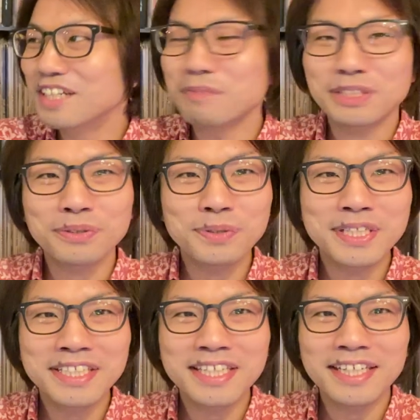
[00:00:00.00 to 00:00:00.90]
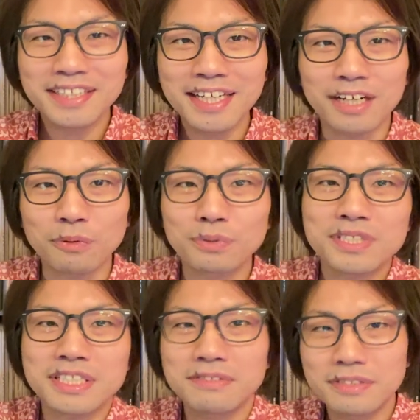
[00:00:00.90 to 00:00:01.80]
まあ、その人間が今
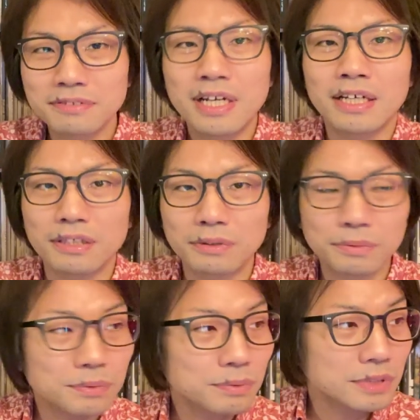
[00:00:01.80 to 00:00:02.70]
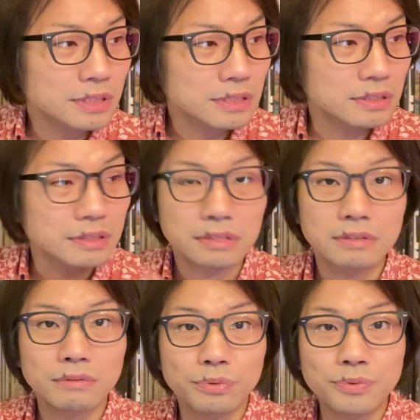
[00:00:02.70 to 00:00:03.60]
年は、本当に、
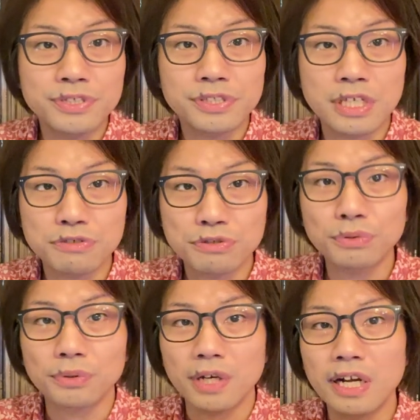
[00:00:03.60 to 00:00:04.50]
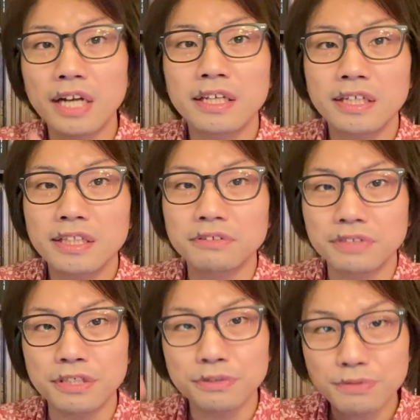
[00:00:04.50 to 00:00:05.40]
このウイルス系のショックとか関係なく
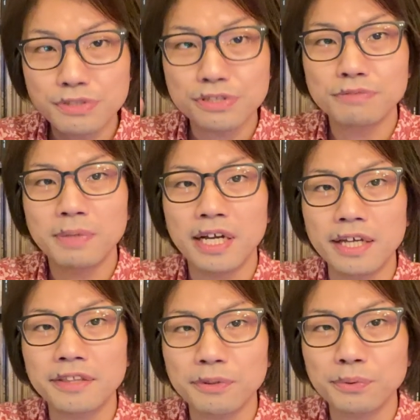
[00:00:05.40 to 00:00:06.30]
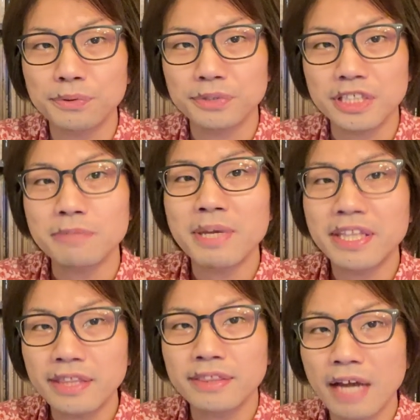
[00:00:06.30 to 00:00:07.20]
で YouTuber やっていこうというふうに決め
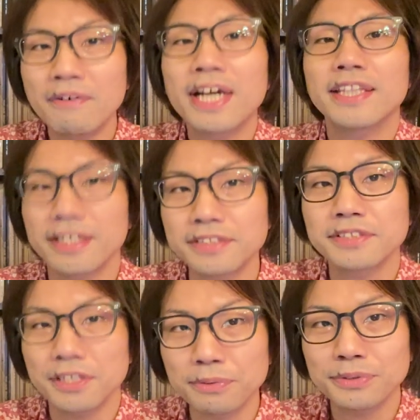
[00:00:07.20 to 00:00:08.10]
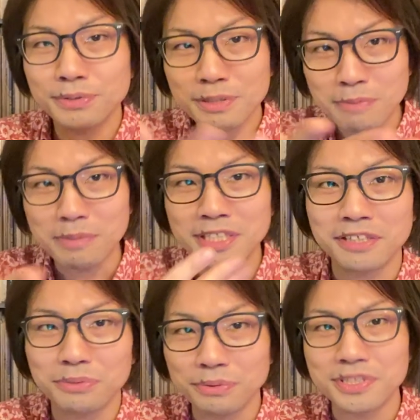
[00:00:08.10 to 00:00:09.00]
たわけなんですけど、それでまあ皆
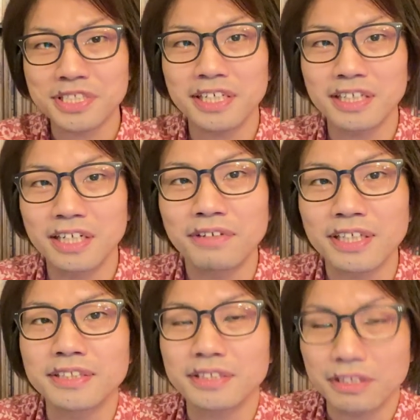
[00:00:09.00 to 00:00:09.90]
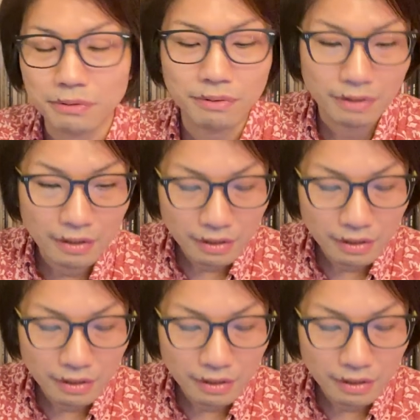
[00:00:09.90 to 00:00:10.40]
さんとこういう時間があるわけですけど、